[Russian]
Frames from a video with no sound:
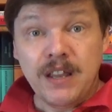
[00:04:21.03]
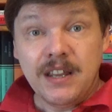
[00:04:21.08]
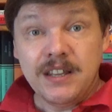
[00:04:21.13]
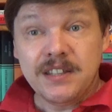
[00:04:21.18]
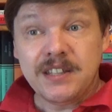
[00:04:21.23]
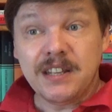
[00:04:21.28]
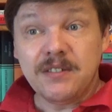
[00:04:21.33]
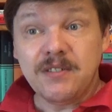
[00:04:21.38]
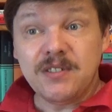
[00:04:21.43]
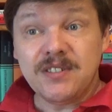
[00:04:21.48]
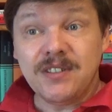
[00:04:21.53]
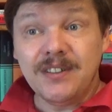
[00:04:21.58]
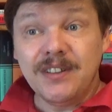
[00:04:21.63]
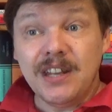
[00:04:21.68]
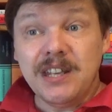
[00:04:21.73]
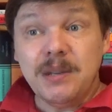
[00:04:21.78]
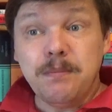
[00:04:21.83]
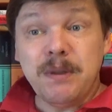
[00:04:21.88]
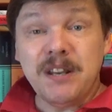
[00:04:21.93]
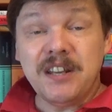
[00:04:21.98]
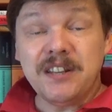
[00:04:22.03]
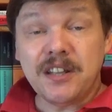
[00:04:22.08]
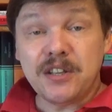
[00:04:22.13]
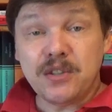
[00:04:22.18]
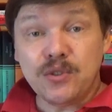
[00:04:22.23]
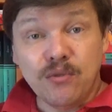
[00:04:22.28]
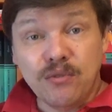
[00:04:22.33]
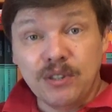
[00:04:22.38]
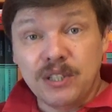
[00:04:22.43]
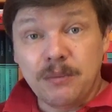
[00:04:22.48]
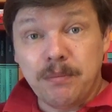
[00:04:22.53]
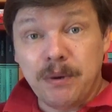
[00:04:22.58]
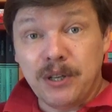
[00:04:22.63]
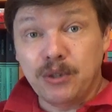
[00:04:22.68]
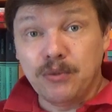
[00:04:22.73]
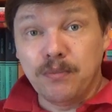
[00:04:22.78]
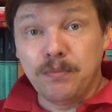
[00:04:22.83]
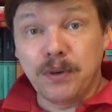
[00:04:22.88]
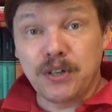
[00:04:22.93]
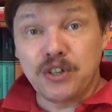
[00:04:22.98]
И, соответственно, они перетасованы,
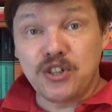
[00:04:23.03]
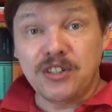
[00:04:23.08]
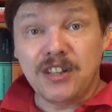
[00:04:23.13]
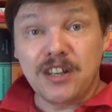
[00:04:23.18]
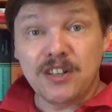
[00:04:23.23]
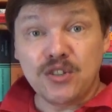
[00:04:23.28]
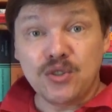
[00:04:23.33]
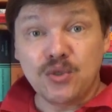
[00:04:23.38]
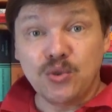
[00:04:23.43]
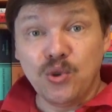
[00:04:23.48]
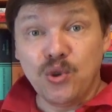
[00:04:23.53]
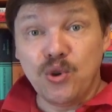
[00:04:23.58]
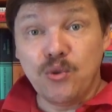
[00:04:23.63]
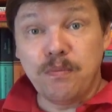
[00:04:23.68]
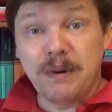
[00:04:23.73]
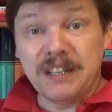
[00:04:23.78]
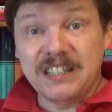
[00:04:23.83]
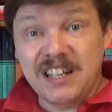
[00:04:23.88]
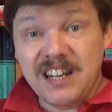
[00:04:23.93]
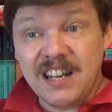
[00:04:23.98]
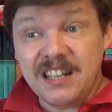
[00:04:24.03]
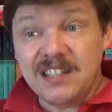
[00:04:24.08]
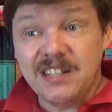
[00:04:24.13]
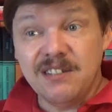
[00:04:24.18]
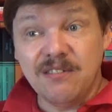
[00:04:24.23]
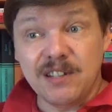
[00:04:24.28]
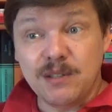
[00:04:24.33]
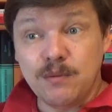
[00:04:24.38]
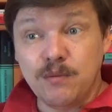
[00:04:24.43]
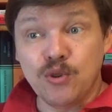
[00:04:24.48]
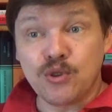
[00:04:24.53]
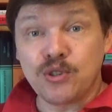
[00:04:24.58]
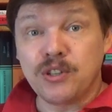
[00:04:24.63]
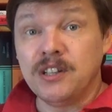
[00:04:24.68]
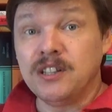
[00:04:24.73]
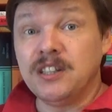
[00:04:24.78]
поэтому прочитать историю подряд невозможно.